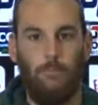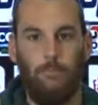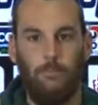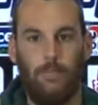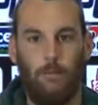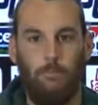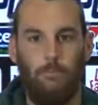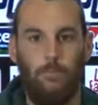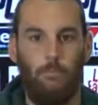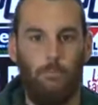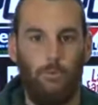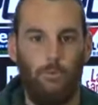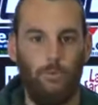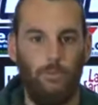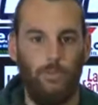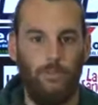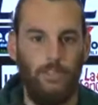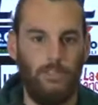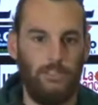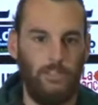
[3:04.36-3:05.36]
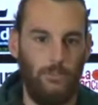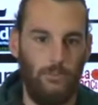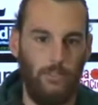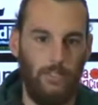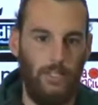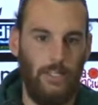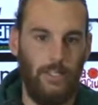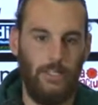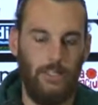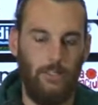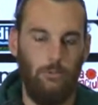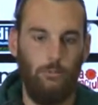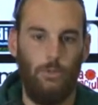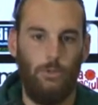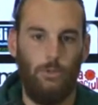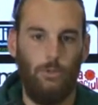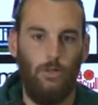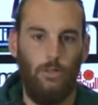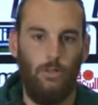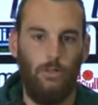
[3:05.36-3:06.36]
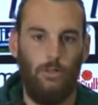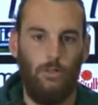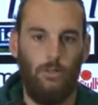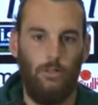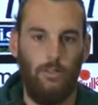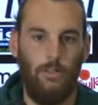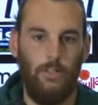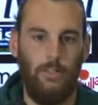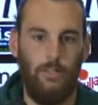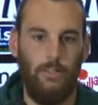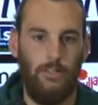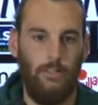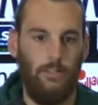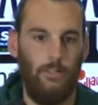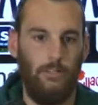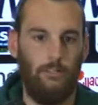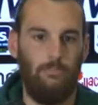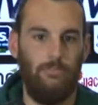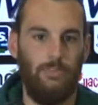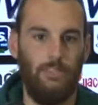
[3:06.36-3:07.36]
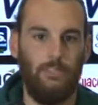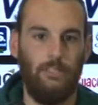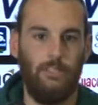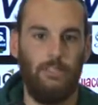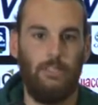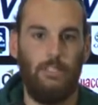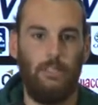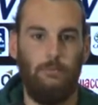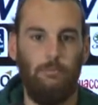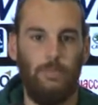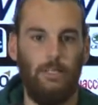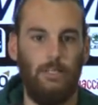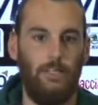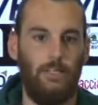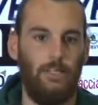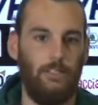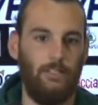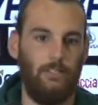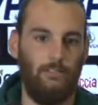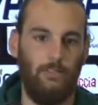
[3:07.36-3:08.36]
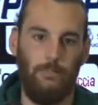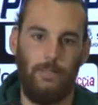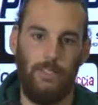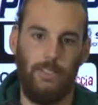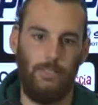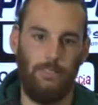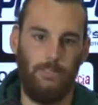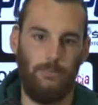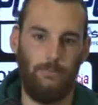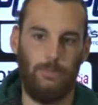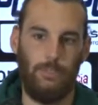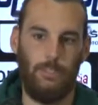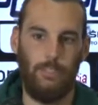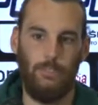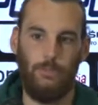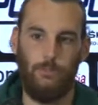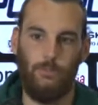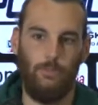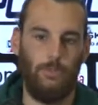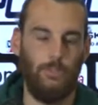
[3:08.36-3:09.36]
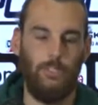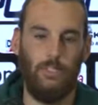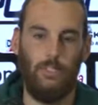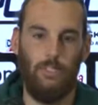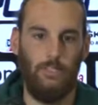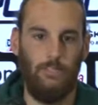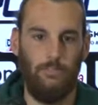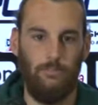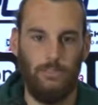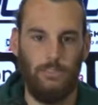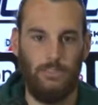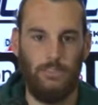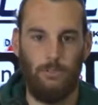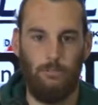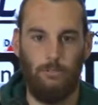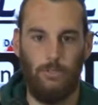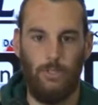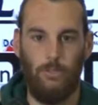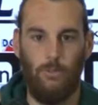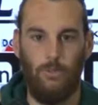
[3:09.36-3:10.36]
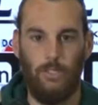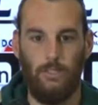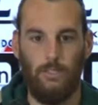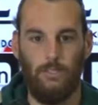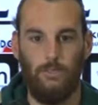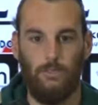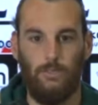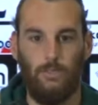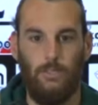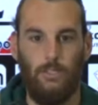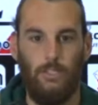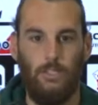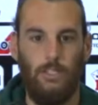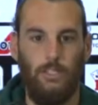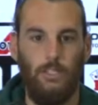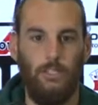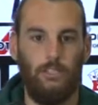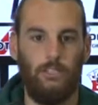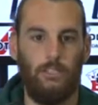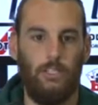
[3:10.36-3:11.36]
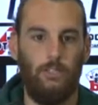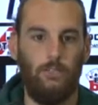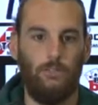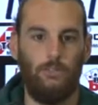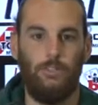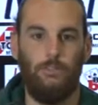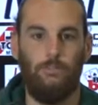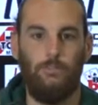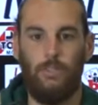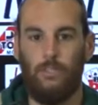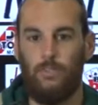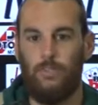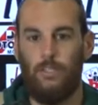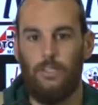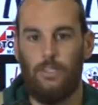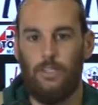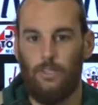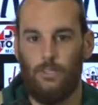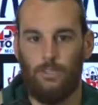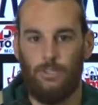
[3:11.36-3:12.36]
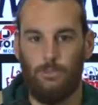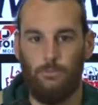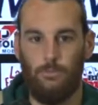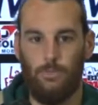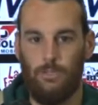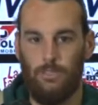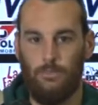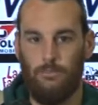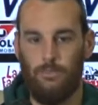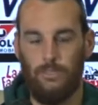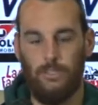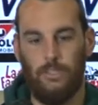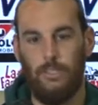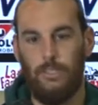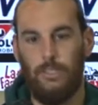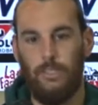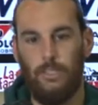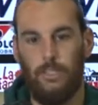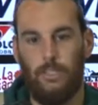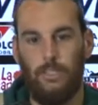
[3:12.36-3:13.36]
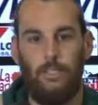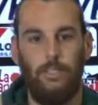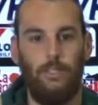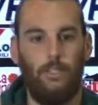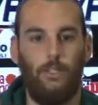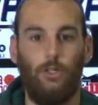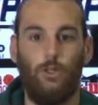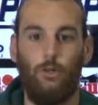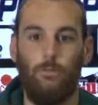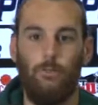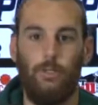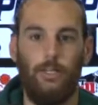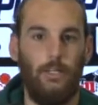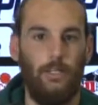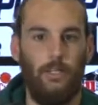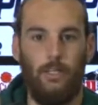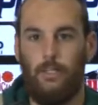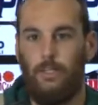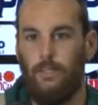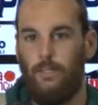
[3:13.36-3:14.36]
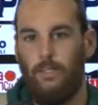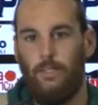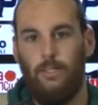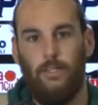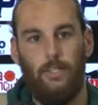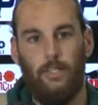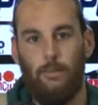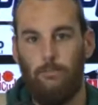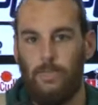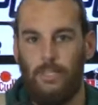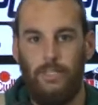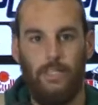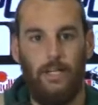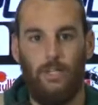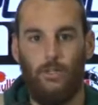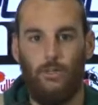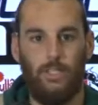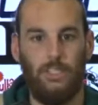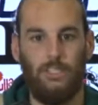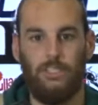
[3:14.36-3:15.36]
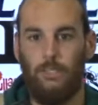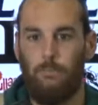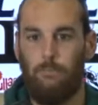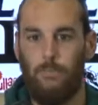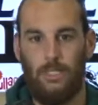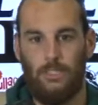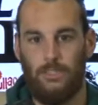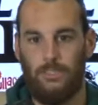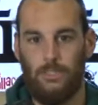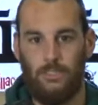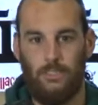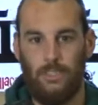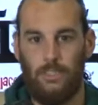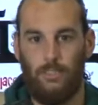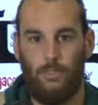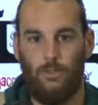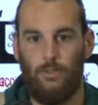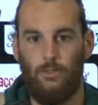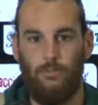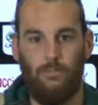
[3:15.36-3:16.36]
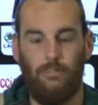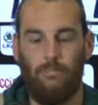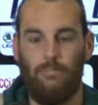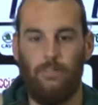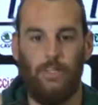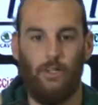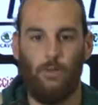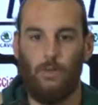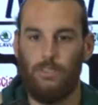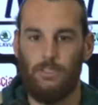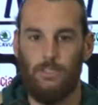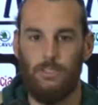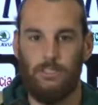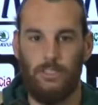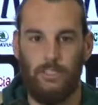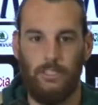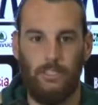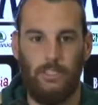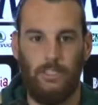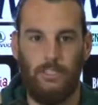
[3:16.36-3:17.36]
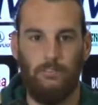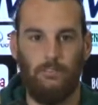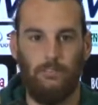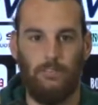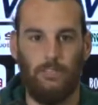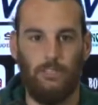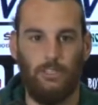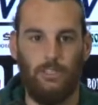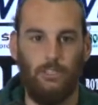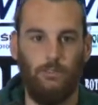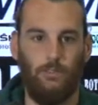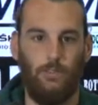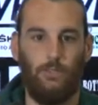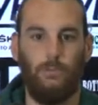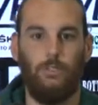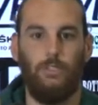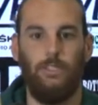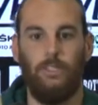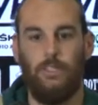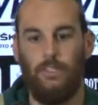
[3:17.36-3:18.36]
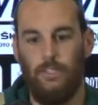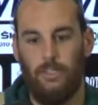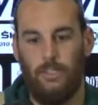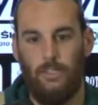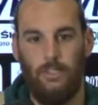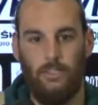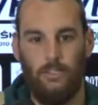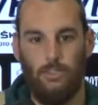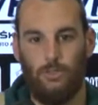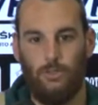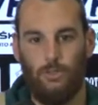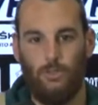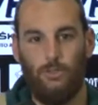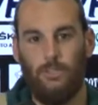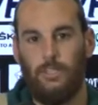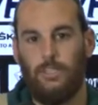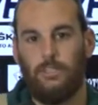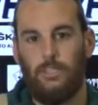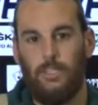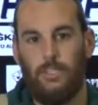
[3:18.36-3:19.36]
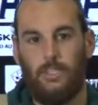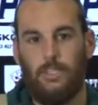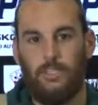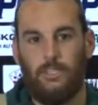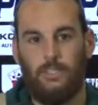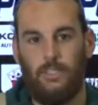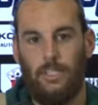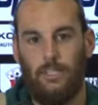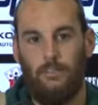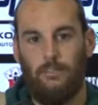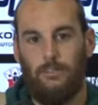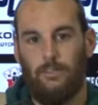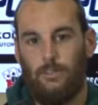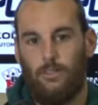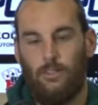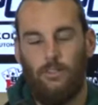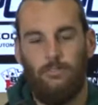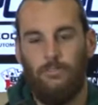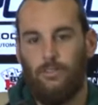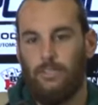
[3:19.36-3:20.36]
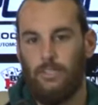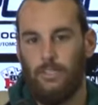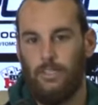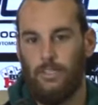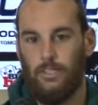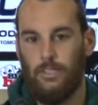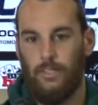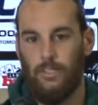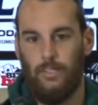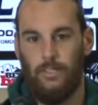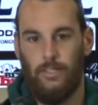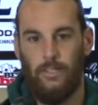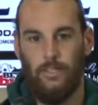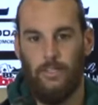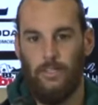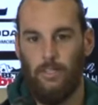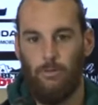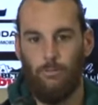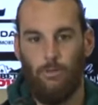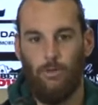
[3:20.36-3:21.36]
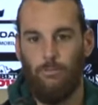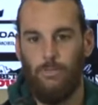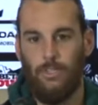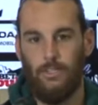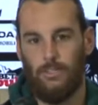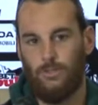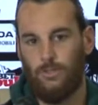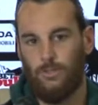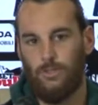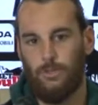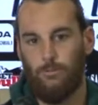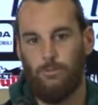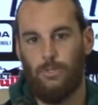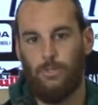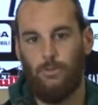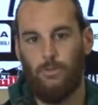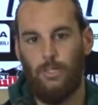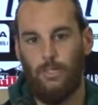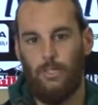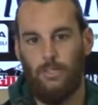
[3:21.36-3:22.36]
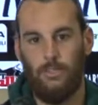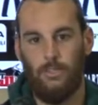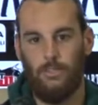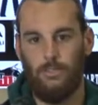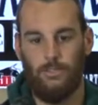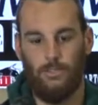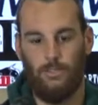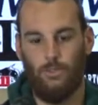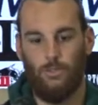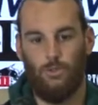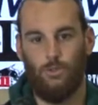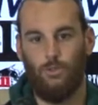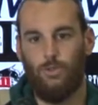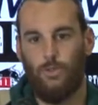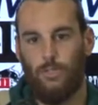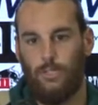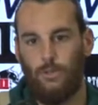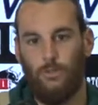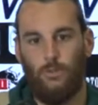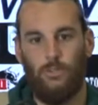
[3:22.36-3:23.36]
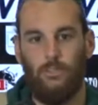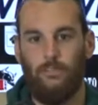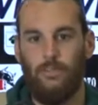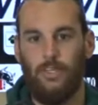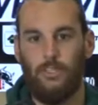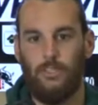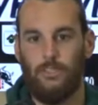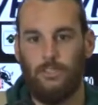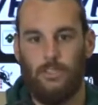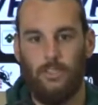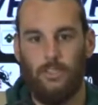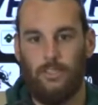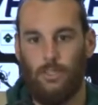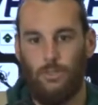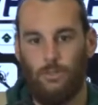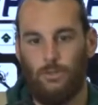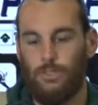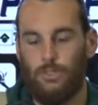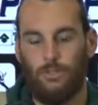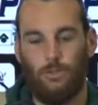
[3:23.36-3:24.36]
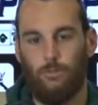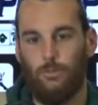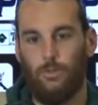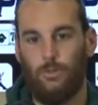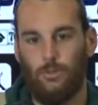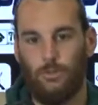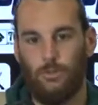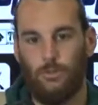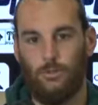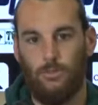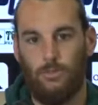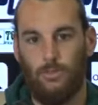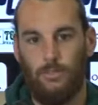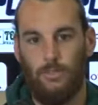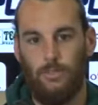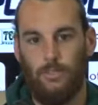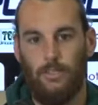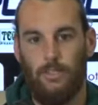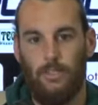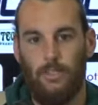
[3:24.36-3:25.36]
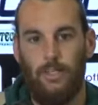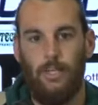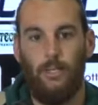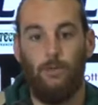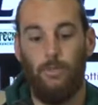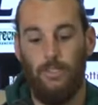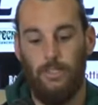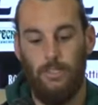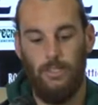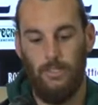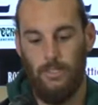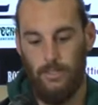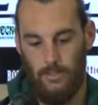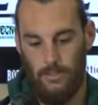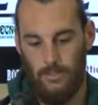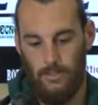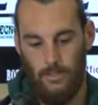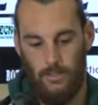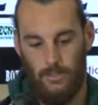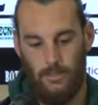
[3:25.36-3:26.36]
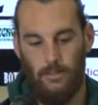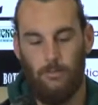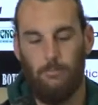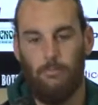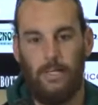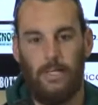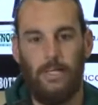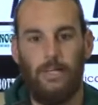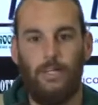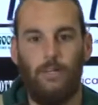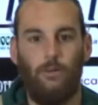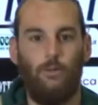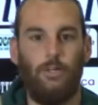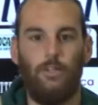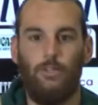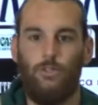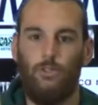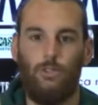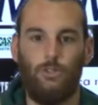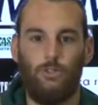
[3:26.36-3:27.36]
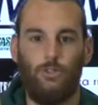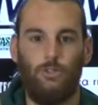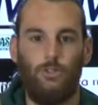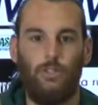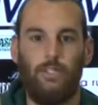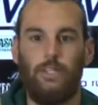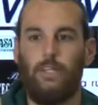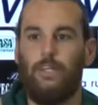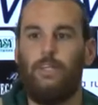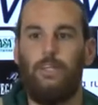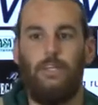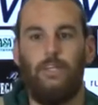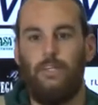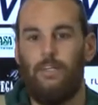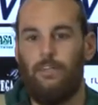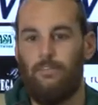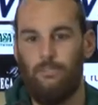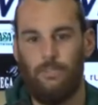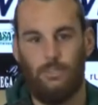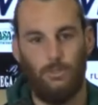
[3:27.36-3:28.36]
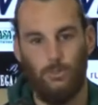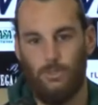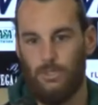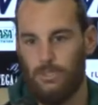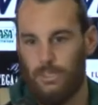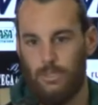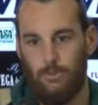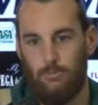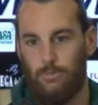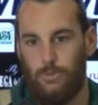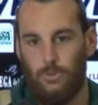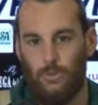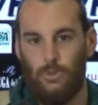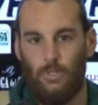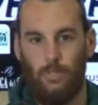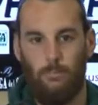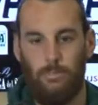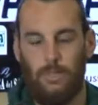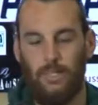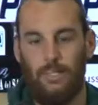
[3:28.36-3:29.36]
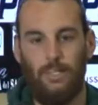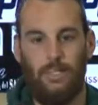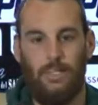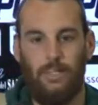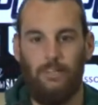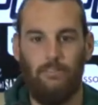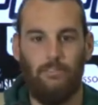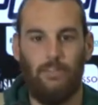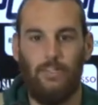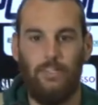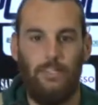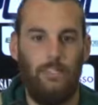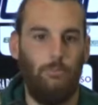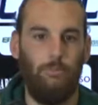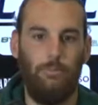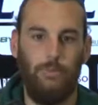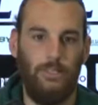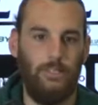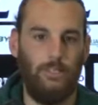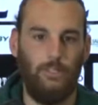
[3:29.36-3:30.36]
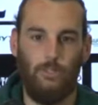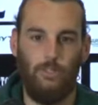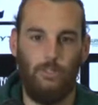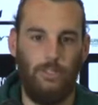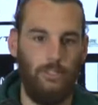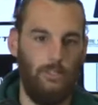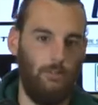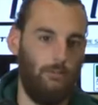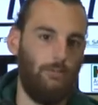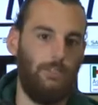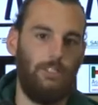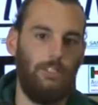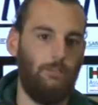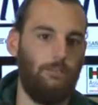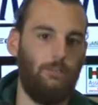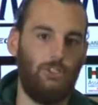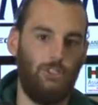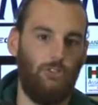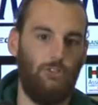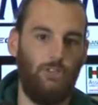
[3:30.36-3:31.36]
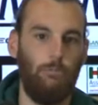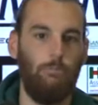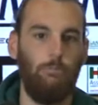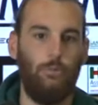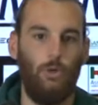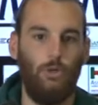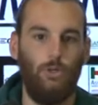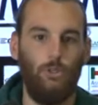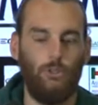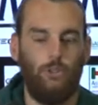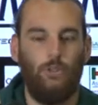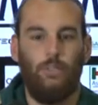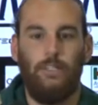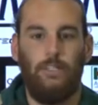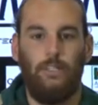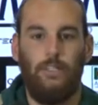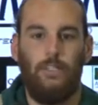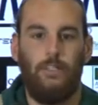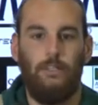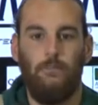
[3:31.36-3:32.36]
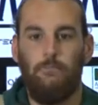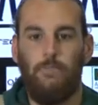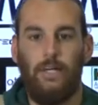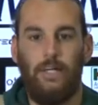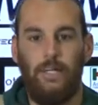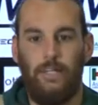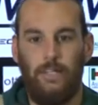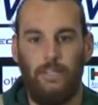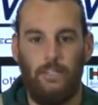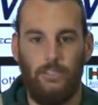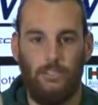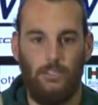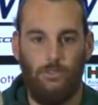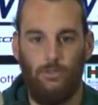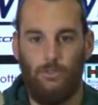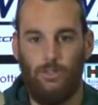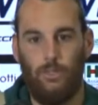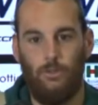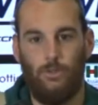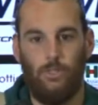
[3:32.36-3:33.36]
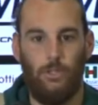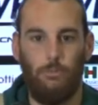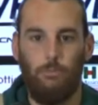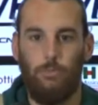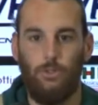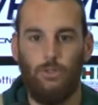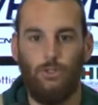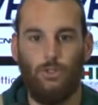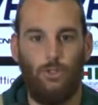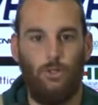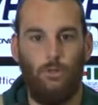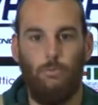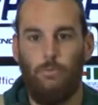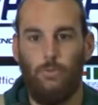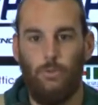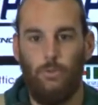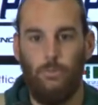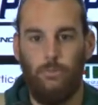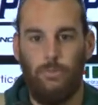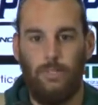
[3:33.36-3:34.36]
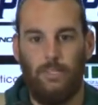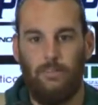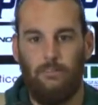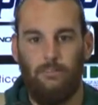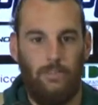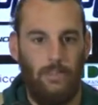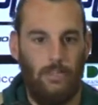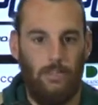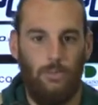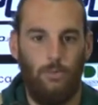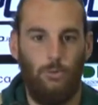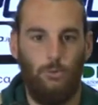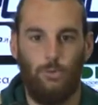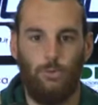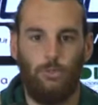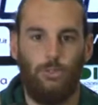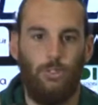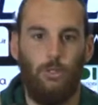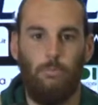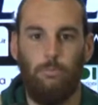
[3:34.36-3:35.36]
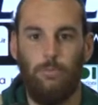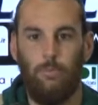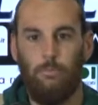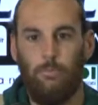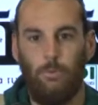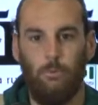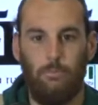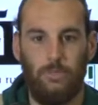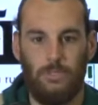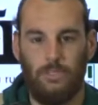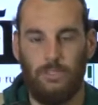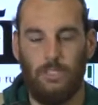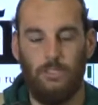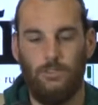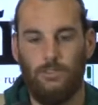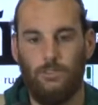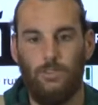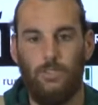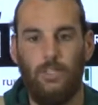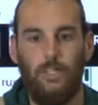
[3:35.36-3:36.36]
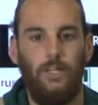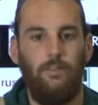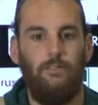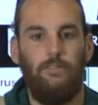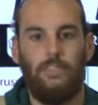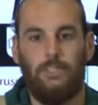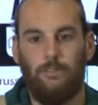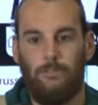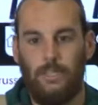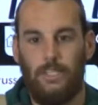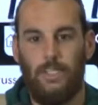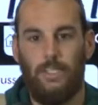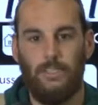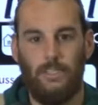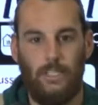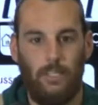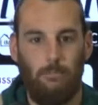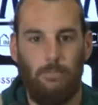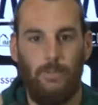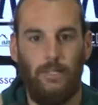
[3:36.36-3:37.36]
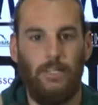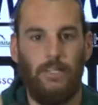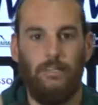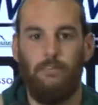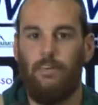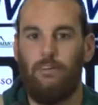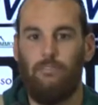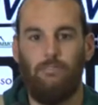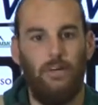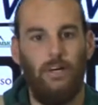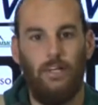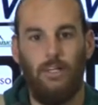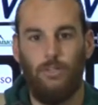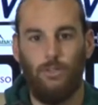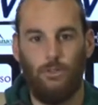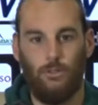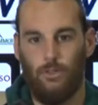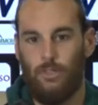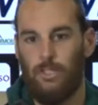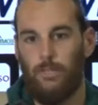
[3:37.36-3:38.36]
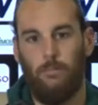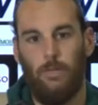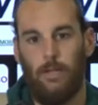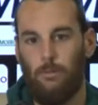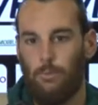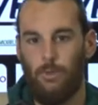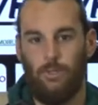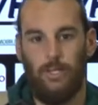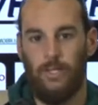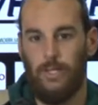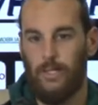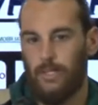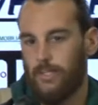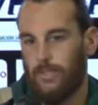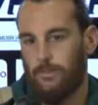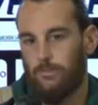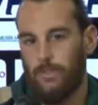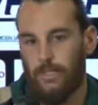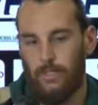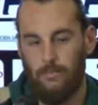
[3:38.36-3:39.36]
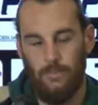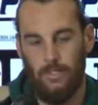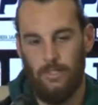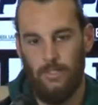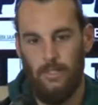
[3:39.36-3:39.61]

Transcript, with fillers: dal mio punto di vista, quindi anche dal mio ruolo, in, in effetti cambia relativamente perché comunque la difesa è sempre a 4 se non si fanno delle grosse modifiche come il mediano che si abbassa tanto e va a fare quasi il centrale difensivo e quindi sono gli esterni che si alzano, alla fine i, i movimenti sono sempre quelli, ci sono giocatori diversi nello stesso posto e quindi magari quando so che, faccio un esempio, la palla arriva del Pinto e io mi, mi, sovrappongo, so che magari ci vorrà un tempo di gioco in più perché fa uno stop più un passaggio, invece magari se la palla arriva a Falco so che me la può dare anche di prima.